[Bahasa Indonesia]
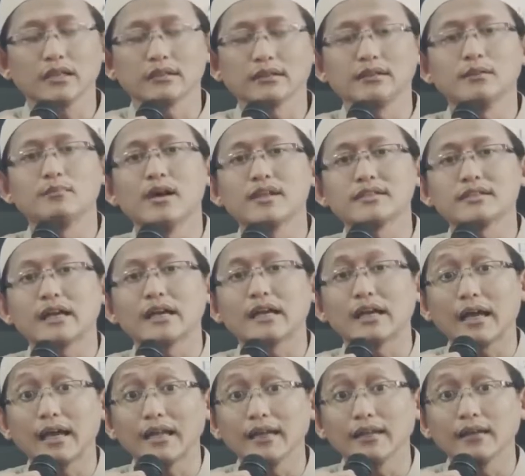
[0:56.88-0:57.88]
Di saat
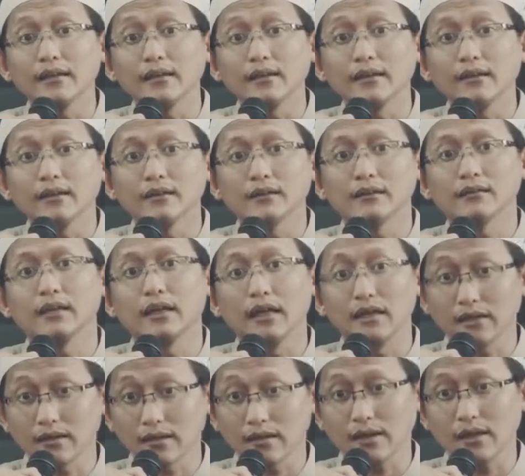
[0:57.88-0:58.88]
dibacakan
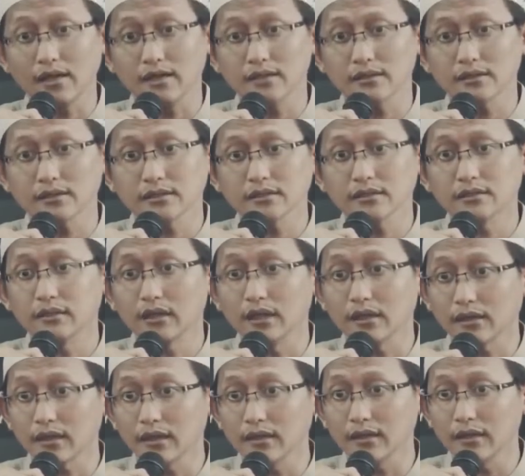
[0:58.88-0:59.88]
dengan keras,
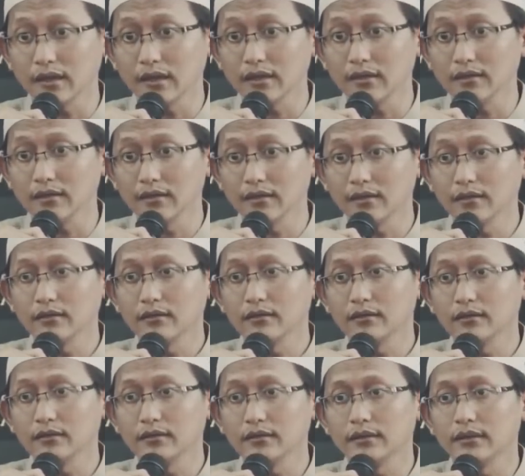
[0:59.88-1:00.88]
dengarkan dan
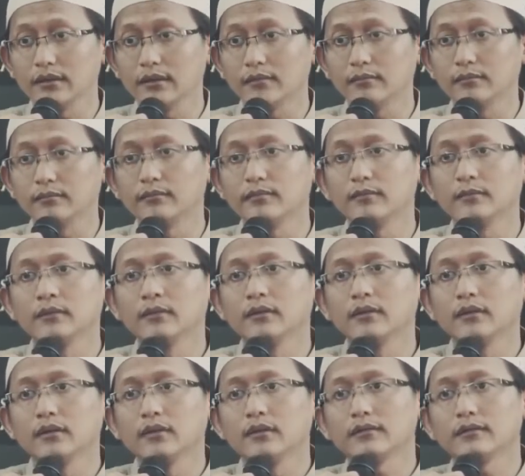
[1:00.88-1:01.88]
diam.
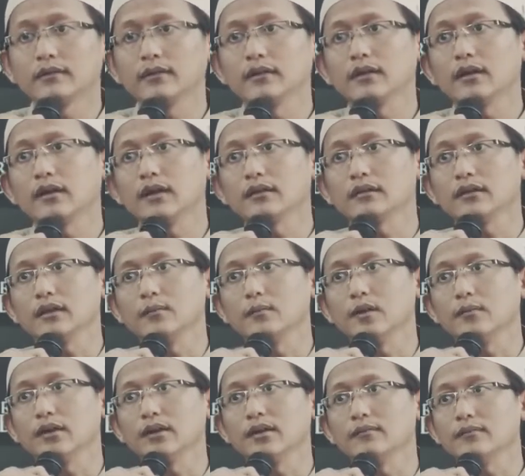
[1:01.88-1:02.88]
Sehingga
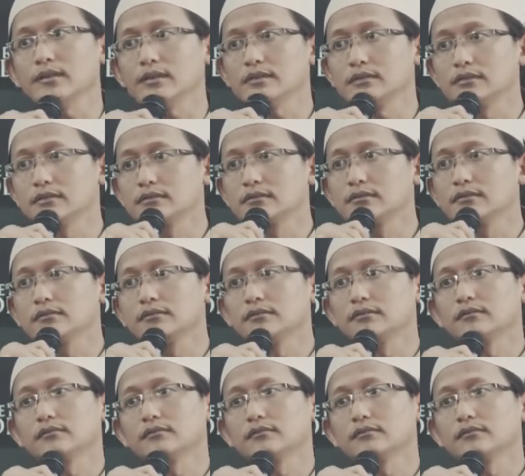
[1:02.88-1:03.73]
kata Imam Ahmad,